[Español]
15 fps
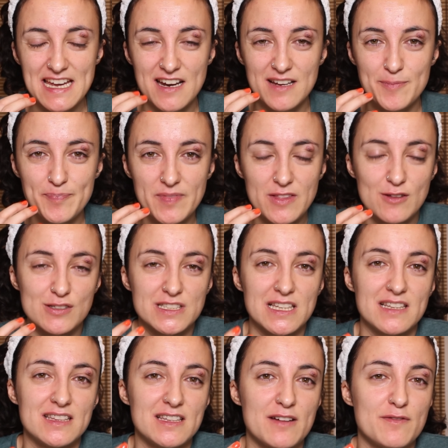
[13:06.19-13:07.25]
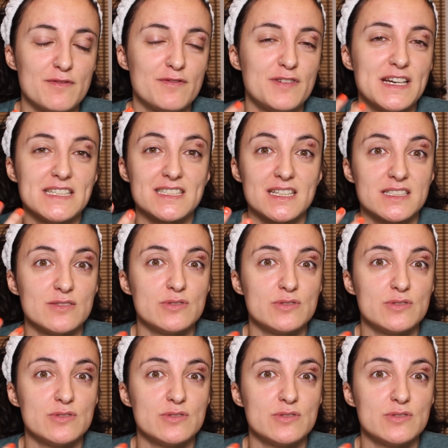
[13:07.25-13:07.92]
ya no están tan frescas